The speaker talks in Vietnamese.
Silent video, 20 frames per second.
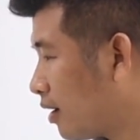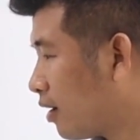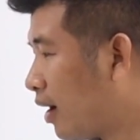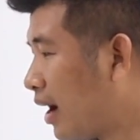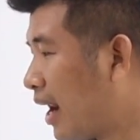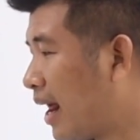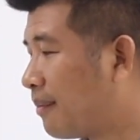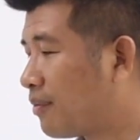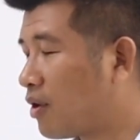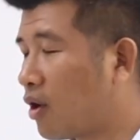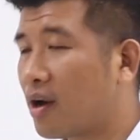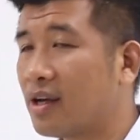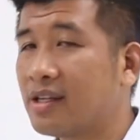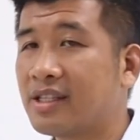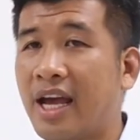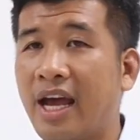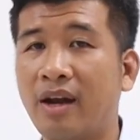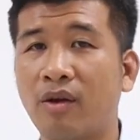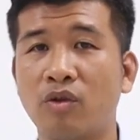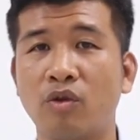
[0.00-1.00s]
nó làm cho cái
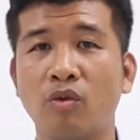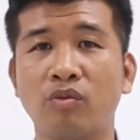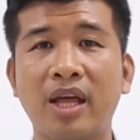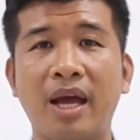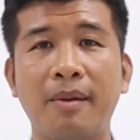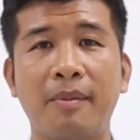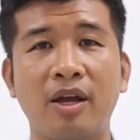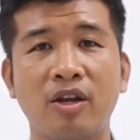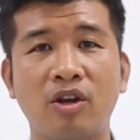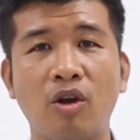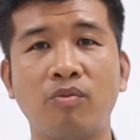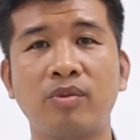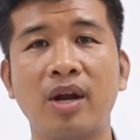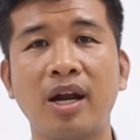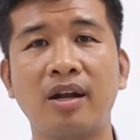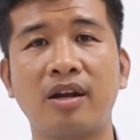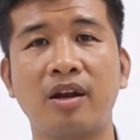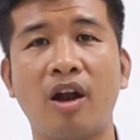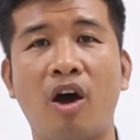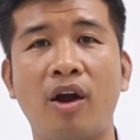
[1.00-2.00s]
sàn của chúng ta bị rung
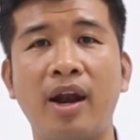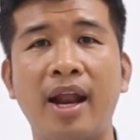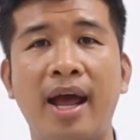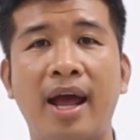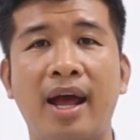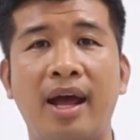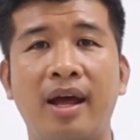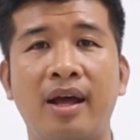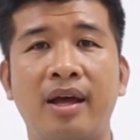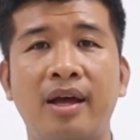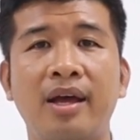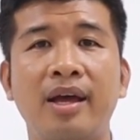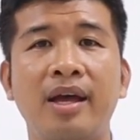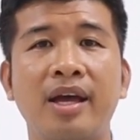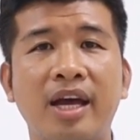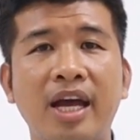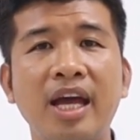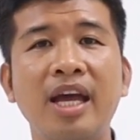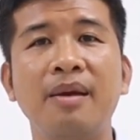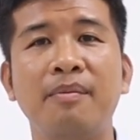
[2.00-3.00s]
nứt đó là
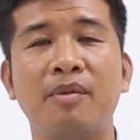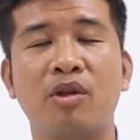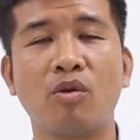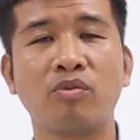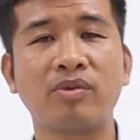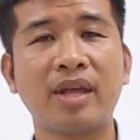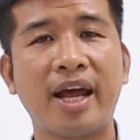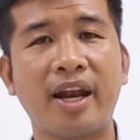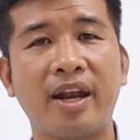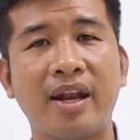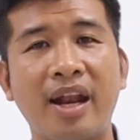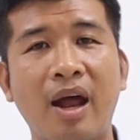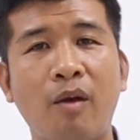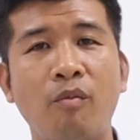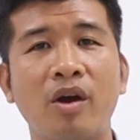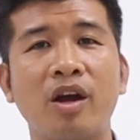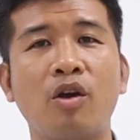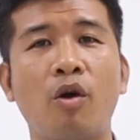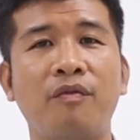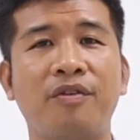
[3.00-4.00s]
khi mà chúng ta đóng
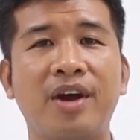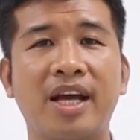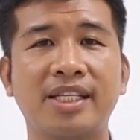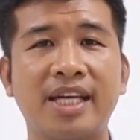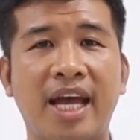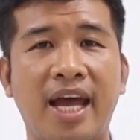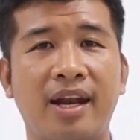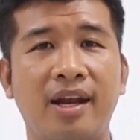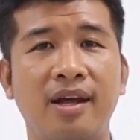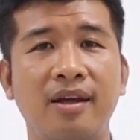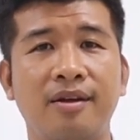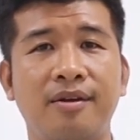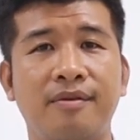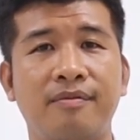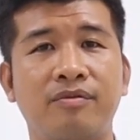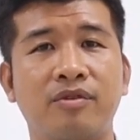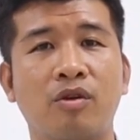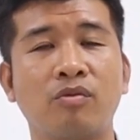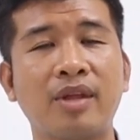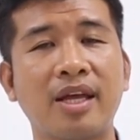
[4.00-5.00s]
cái cốt pha sàn á
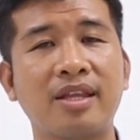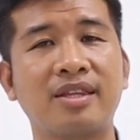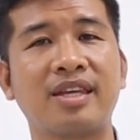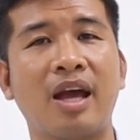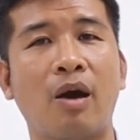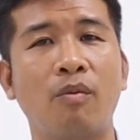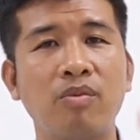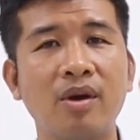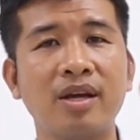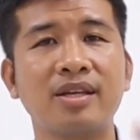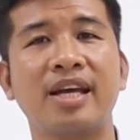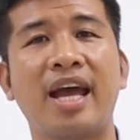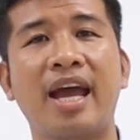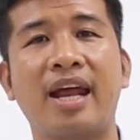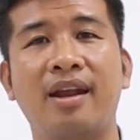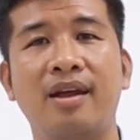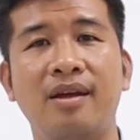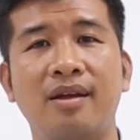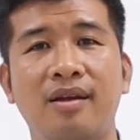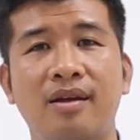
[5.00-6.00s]
chúng ta chống cái
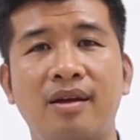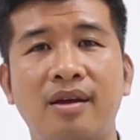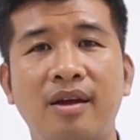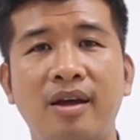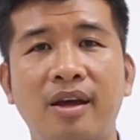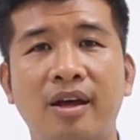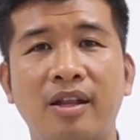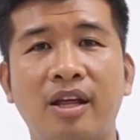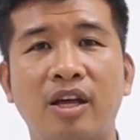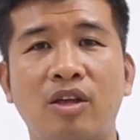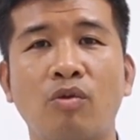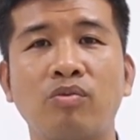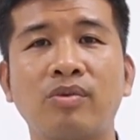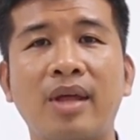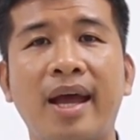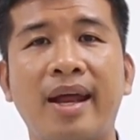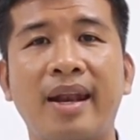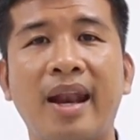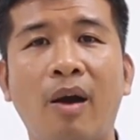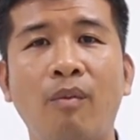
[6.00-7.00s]
sàn á thì chúng
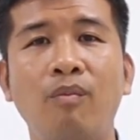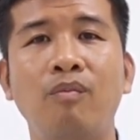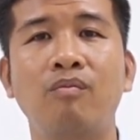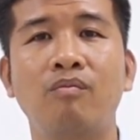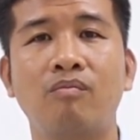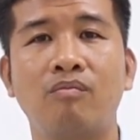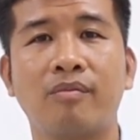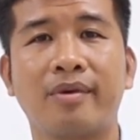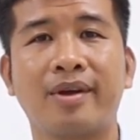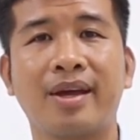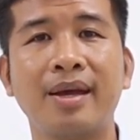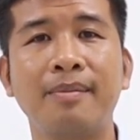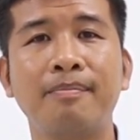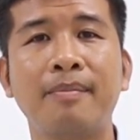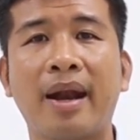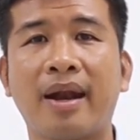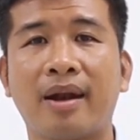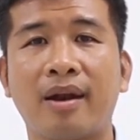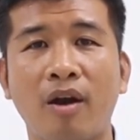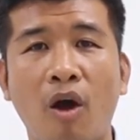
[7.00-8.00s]
ta đóng cái
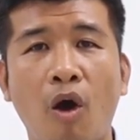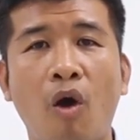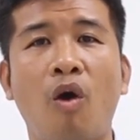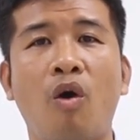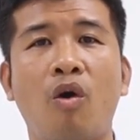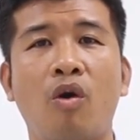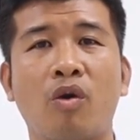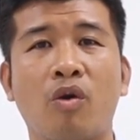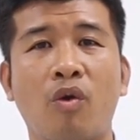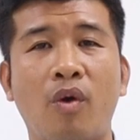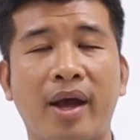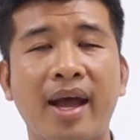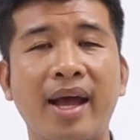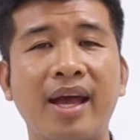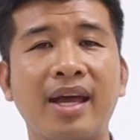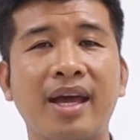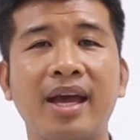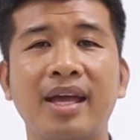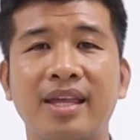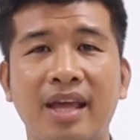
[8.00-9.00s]
mật độ của các
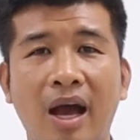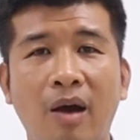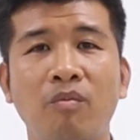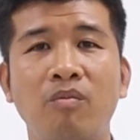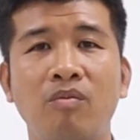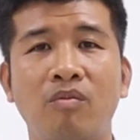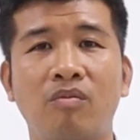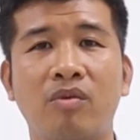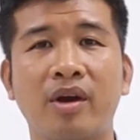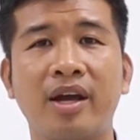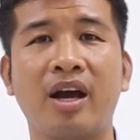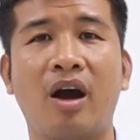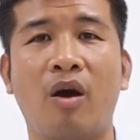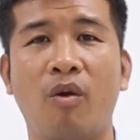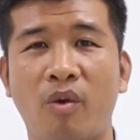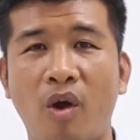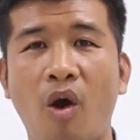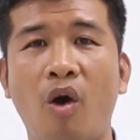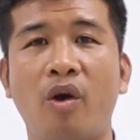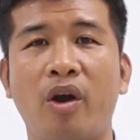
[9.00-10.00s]
cái cây chống cái khẩu
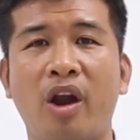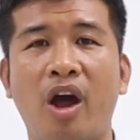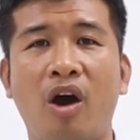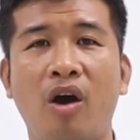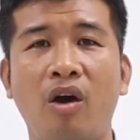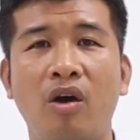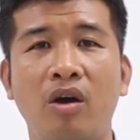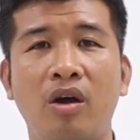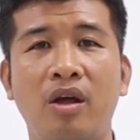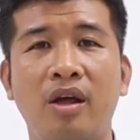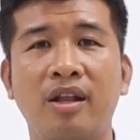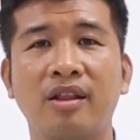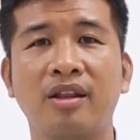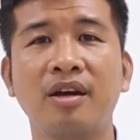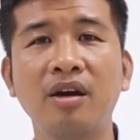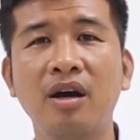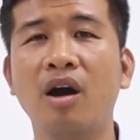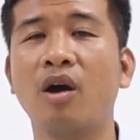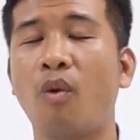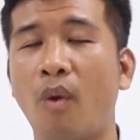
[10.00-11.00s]
độ của nó
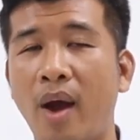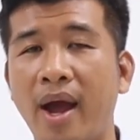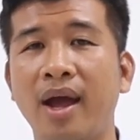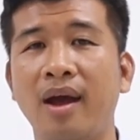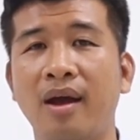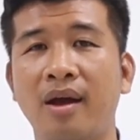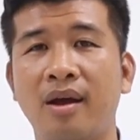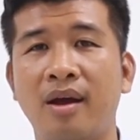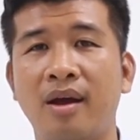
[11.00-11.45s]
thưa quá